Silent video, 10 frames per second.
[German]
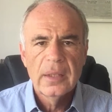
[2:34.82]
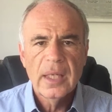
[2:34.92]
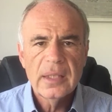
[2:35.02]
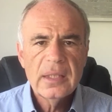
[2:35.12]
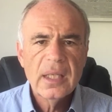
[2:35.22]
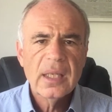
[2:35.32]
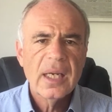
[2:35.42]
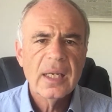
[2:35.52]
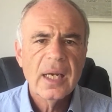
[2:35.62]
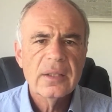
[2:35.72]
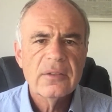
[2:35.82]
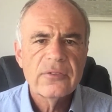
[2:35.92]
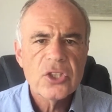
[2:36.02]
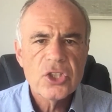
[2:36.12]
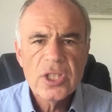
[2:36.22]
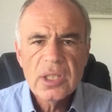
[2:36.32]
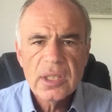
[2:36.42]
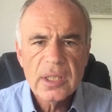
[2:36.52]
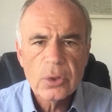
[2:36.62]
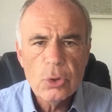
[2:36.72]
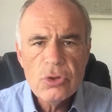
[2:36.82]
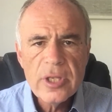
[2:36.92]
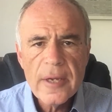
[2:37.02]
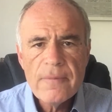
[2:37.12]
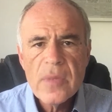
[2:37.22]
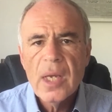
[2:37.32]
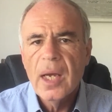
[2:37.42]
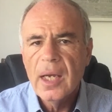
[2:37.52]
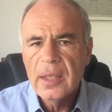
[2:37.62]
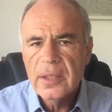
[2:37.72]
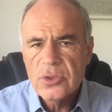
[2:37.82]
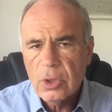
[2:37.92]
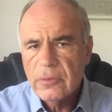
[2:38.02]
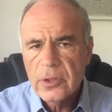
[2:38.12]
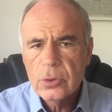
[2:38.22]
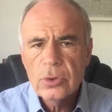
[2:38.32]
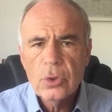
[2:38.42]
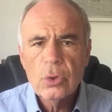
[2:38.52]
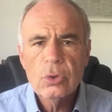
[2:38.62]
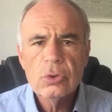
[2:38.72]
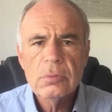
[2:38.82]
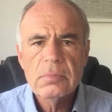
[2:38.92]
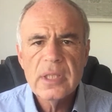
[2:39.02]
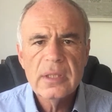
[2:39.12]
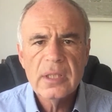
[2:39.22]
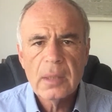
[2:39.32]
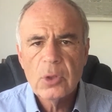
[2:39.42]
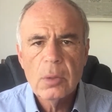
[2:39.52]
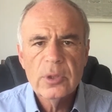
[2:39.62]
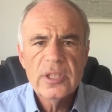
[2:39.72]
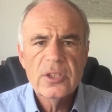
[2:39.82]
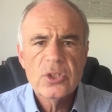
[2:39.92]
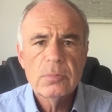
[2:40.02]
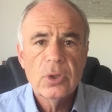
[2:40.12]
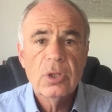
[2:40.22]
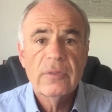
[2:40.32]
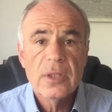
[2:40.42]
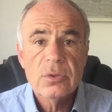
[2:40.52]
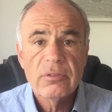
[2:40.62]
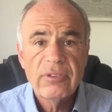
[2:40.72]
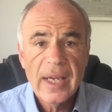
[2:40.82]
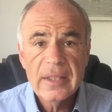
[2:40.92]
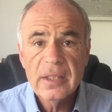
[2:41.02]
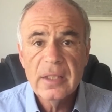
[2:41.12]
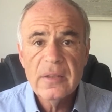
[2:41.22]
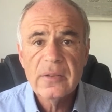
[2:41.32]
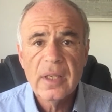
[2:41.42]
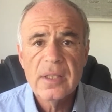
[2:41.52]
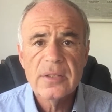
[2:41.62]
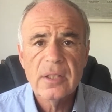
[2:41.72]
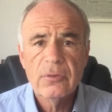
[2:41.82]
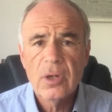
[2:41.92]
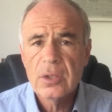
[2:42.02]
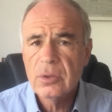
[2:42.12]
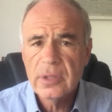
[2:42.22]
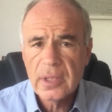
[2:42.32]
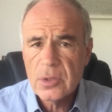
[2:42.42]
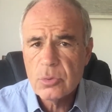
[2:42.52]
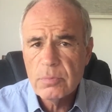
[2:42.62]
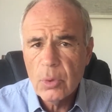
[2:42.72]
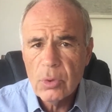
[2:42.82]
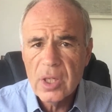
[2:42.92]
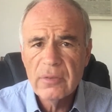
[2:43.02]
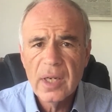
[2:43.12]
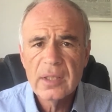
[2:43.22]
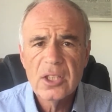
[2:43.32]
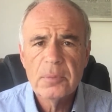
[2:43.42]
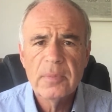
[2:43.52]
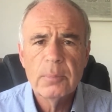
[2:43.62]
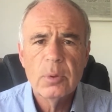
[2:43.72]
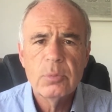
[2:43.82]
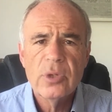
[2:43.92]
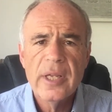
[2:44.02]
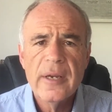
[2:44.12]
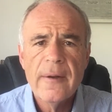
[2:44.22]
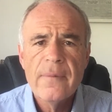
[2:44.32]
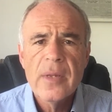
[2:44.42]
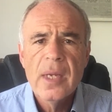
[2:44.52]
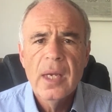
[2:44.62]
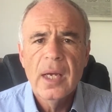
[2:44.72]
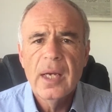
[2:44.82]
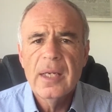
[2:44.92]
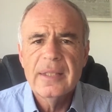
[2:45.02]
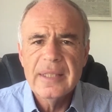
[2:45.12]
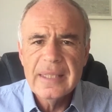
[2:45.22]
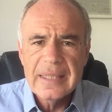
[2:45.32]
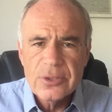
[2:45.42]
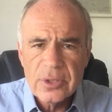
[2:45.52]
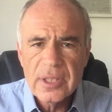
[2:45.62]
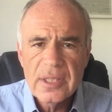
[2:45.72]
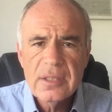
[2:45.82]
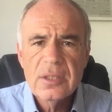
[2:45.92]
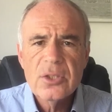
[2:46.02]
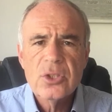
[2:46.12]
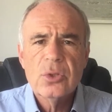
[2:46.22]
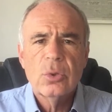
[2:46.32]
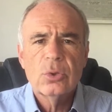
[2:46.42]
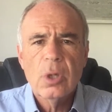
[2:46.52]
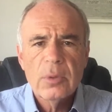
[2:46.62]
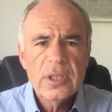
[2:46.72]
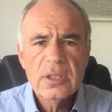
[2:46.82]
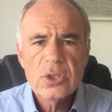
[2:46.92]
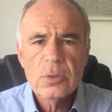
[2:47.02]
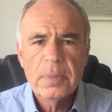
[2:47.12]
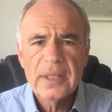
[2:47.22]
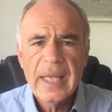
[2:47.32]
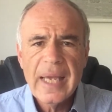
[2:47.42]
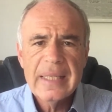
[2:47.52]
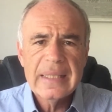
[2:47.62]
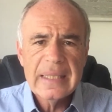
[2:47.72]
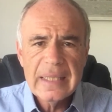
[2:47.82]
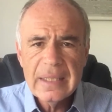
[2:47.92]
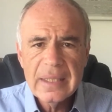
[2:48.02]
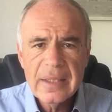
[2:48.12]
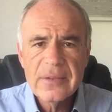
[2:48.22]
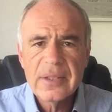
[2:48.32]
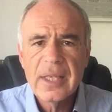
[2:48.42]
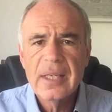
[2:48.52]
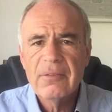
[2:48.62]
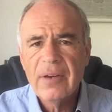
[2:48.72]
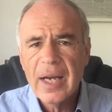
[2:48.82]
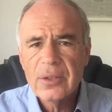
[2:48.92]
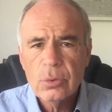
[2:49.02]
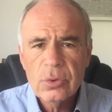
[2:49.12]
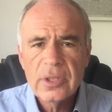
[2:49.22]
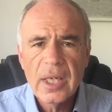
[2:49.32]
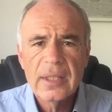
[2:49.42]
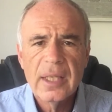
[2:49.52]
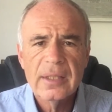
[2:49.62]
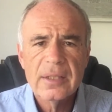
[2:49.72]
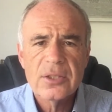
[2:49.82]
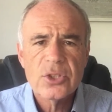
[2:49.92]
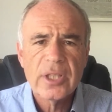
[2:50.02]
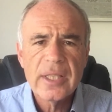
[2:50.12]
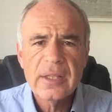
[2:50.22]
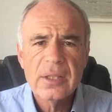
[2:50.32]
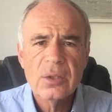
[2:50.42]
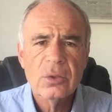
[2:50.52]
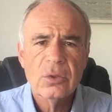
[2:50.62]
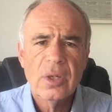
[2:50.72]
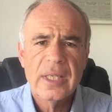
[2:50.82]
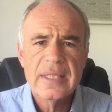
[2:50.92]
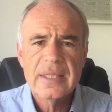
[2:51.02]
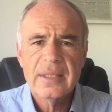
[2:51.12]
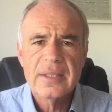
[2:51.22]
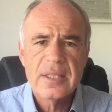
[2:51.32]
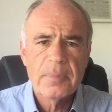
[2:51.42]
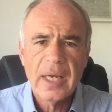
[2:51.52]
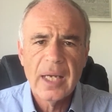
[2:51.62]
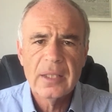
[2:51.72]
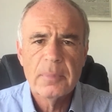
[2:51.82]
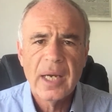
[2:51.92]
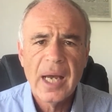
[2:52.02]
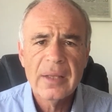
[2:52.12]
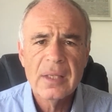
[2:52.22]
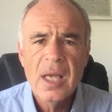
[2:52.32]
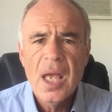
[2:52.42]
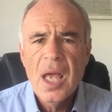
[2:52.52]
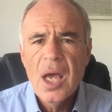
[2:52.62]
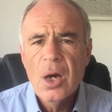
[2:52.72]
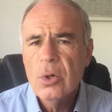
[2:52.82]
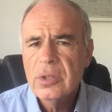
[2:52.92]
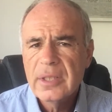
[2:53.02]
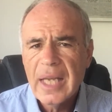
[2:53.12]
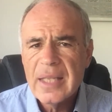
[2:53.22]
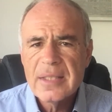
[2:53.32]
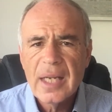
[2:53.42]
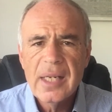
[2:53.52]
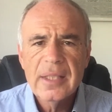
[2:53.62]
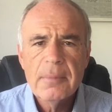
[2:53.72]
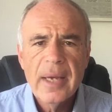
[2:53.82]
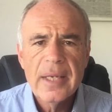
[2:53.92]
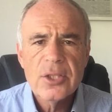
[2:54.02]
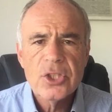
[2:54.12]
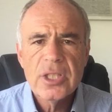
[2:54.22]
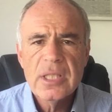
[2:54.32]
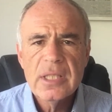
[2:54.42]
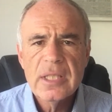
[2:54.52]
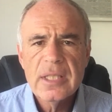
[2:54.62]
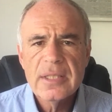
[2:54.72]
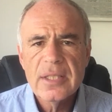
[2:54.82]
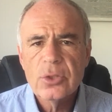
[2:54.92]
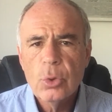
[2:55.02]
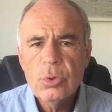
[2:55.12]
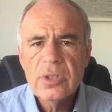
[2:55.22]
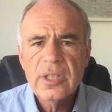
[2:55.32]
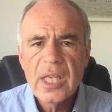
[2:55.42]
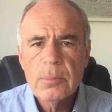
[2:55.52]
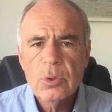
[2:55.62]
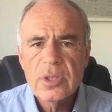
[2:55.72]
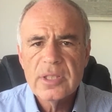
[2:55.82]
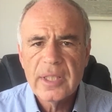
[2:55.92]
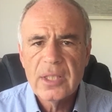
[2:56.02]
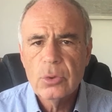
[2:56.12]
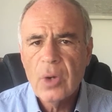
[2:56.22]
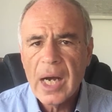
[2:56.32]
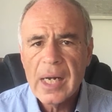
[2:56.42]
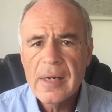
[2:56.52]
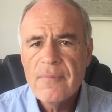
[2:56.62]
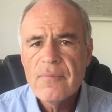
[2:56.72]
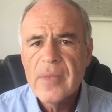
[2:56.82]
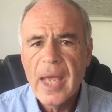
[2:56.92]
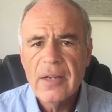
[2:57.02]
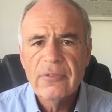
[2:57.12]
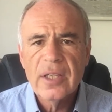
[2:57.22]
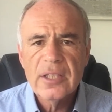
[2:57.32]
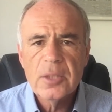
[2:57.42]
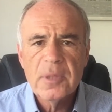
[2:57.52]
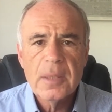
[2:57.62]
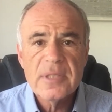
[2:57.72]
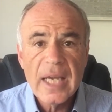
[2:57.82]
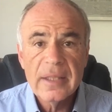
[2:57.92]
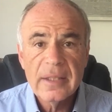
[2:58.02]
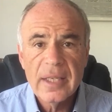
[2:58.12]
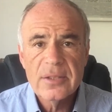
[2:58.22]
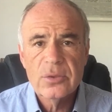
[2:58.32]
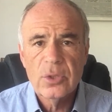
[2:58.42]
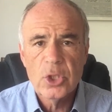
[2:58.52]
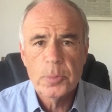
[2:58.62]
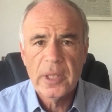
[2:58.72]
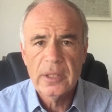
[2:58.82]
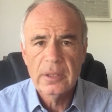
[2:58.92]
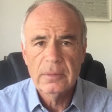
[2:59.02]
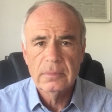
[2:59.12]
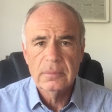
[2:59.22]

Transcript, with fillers: Der Niedergang hatte verschiedene Gründe. Äh, die Sowjetunion mit ihrem kommunistischen Block war zur Feindin Israels geworden und ihre Symbole waren nicht mehr populär. Äh, die sozialistischen und kommunistischen Parteien in Israel waren untereinander zerstritten und organisierten separate Paraden. Und ganz allgemein schien dieses Kundgebungsritual einfach nicht mehr dem Zeitgeist zu entsprechen.